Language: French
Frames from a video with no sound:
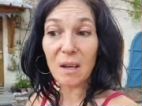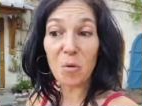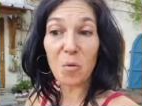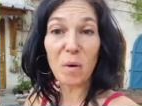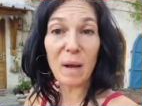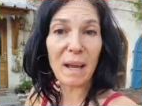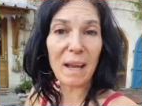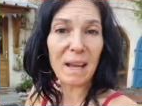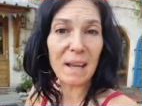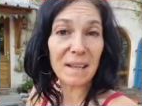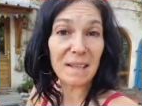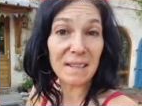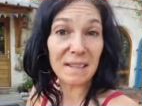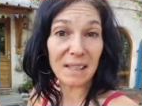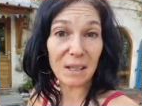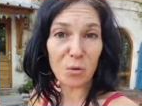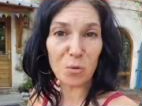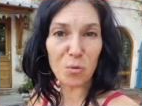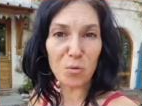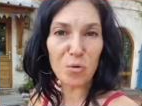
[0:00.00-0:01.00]
ouais,
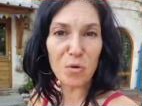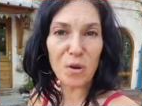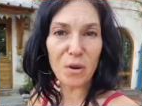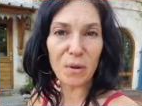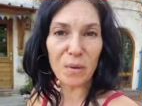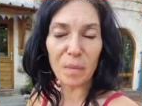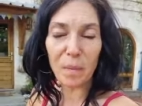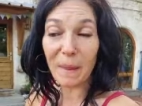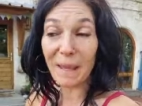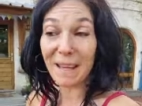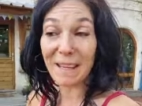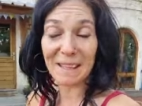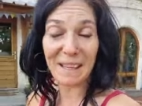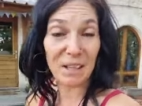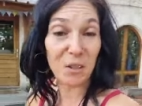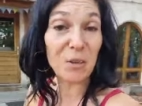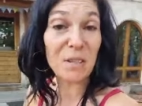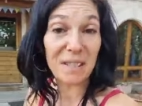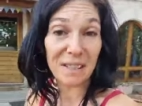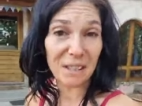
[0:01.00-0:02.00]
c'est cool. Et
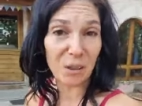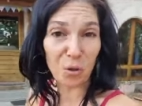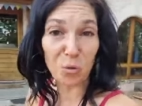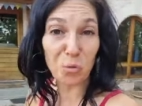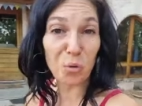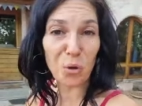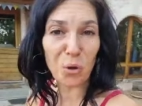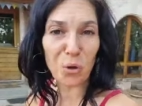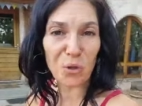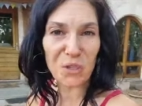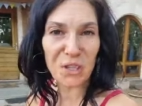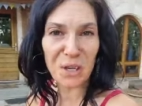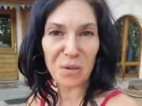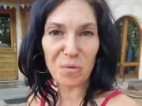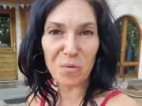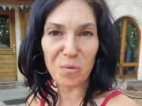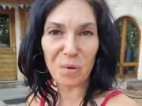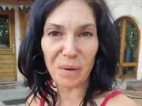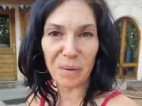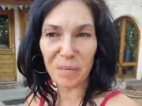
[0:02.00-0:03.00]
d'ailleurs, c'est des retours que j'ai
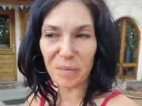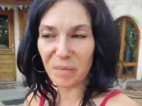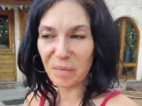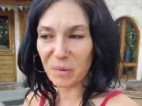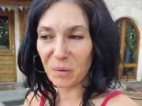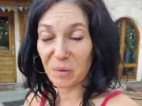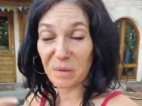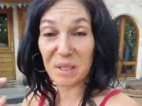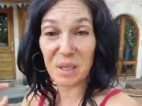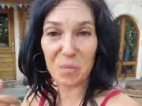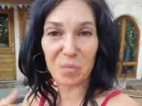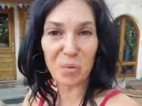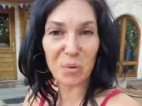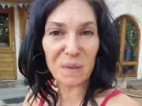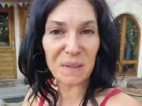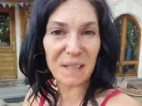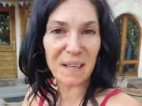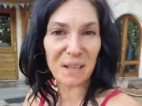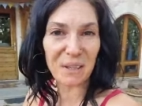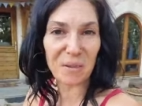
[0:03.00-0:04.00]
eus. Hein. Donc, c'est
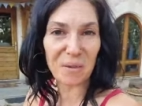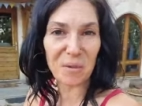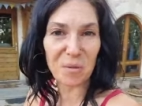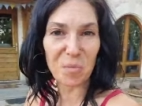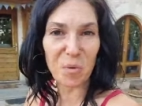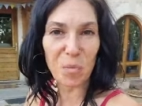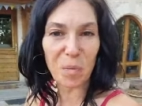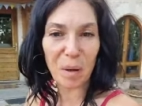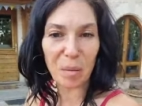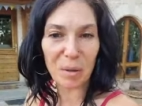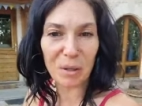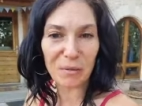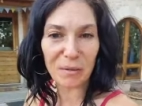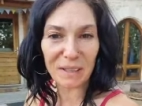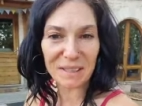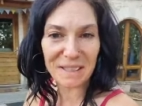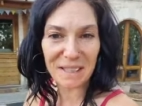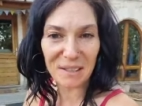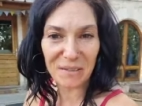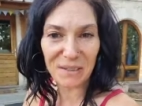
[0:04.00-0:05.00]
pour ça que je me permets de
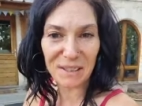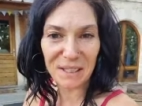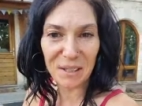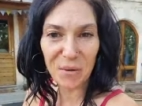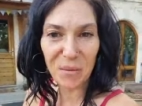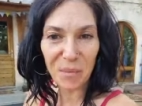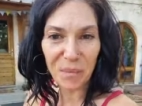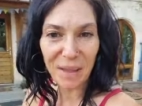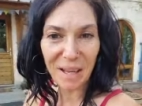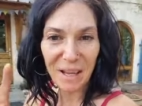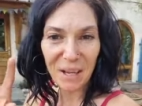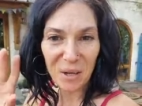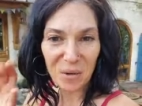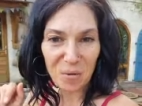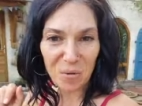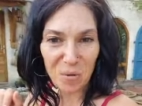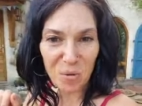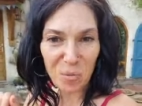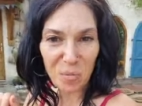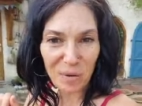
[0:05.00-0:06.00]
faire cette vidéo.
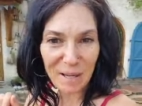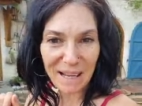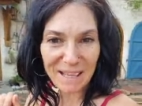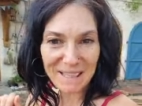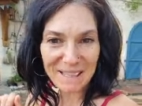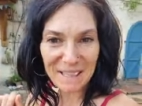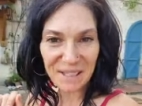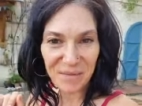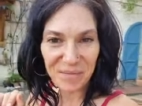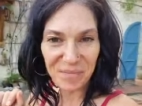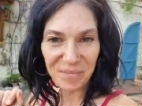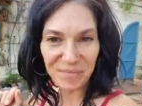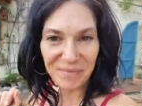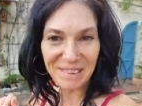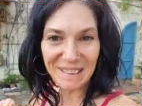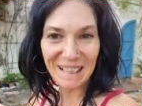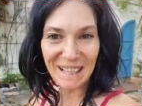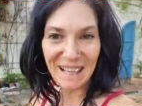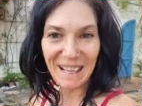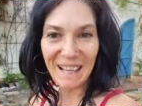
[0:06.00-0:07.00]
Coucou Paulette.
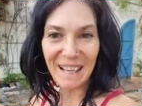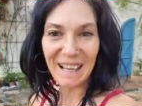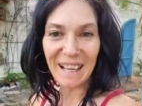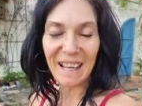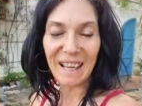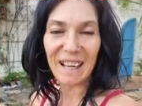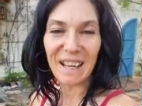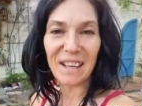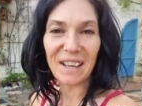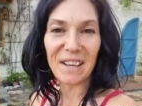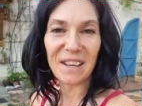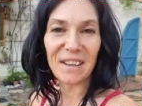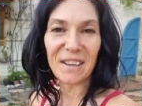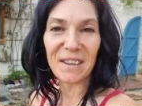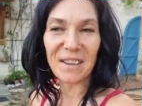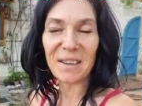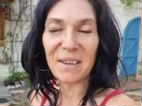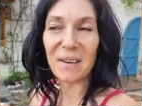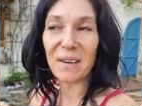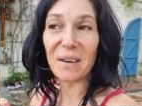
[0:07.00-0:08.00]

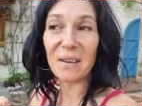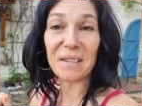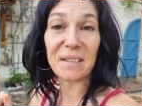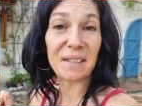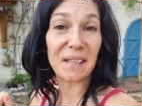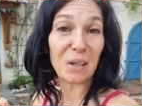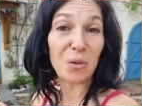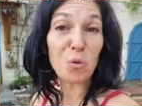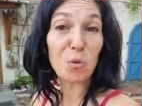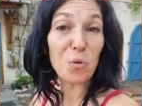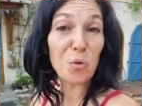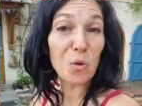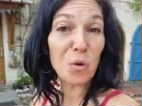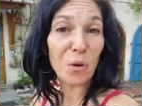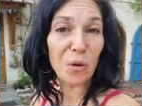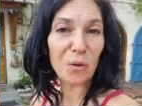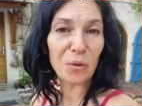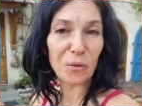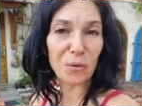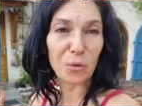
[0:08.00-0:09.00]
Euh, c'est
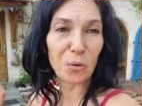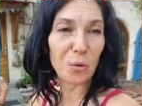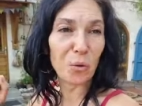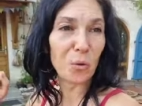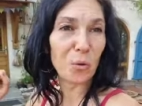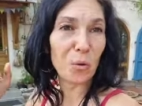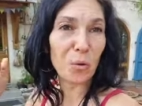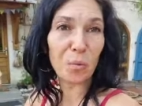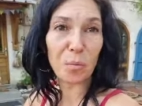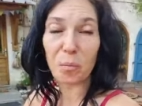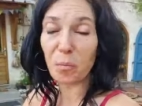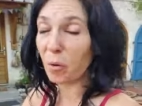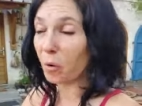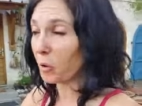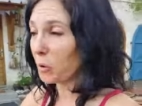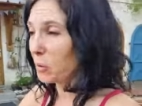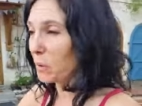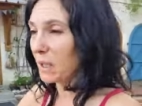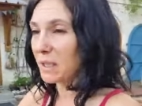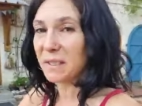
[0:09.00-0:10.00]
cool de
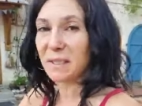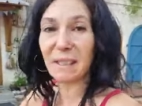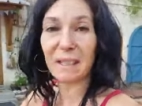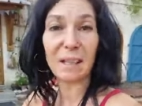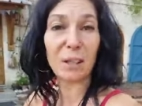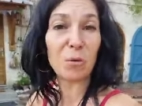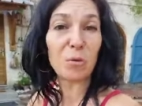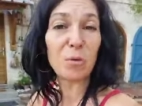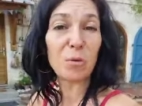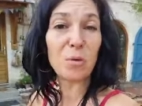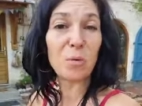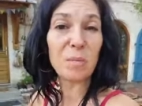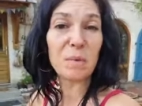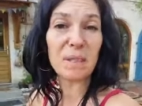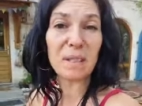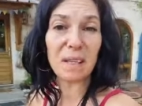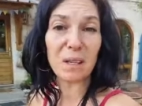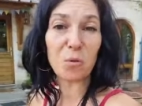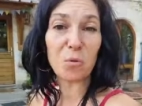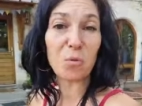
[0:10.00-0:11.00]
produire ses légumes,
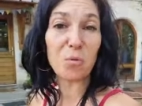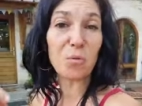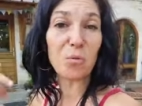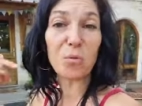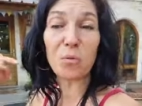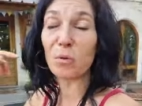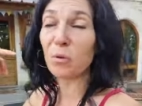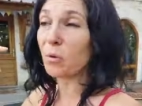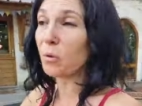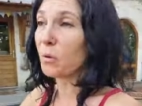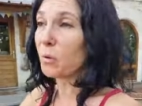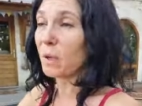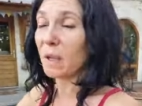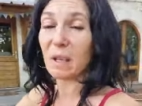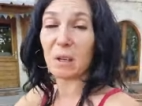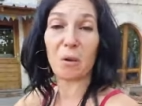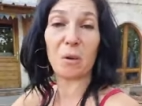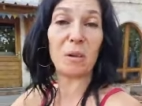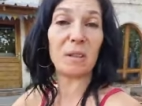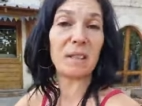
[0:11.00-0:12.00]
c'est cool de
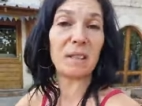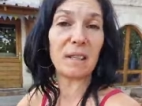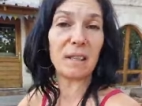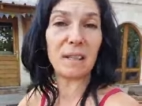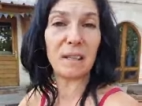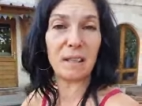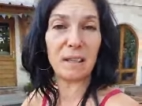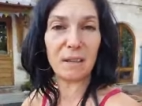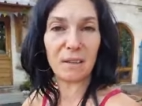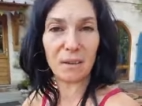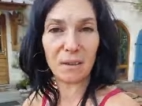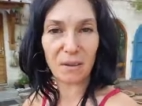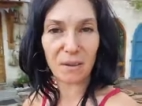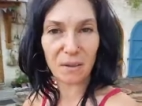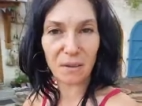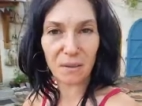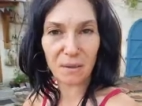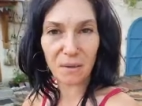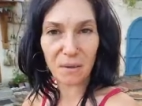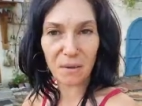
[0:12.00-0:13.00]
récolter
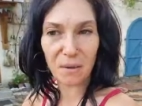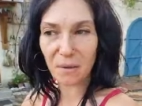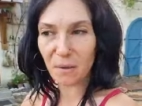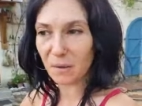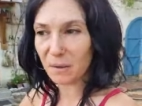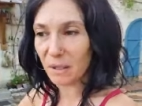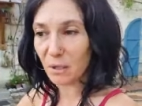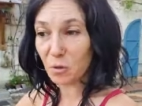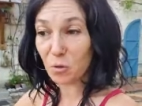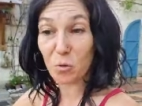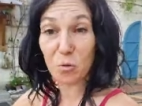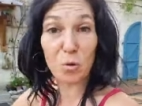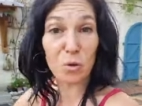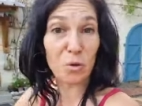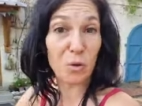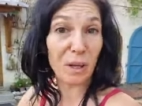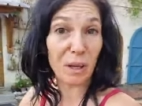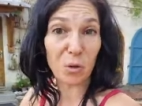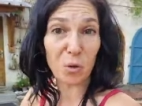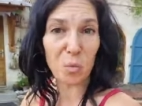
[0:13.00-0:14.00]
euh, des
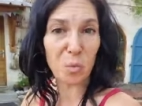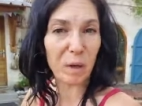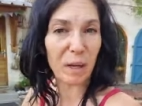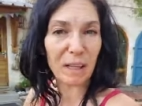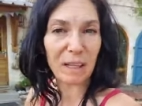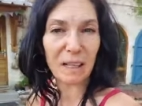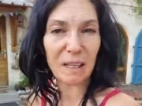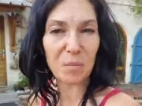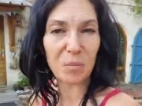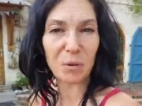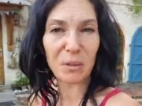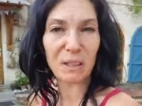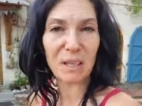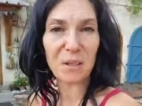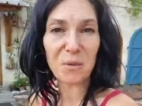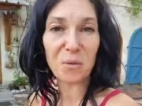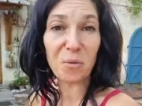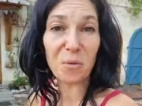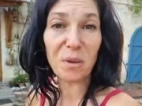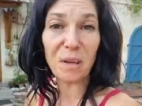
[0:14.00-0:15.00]
choses, de récupérer
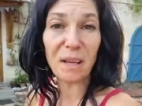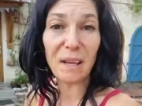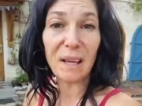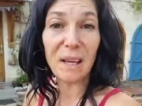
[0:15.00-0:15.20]
l'alimentation.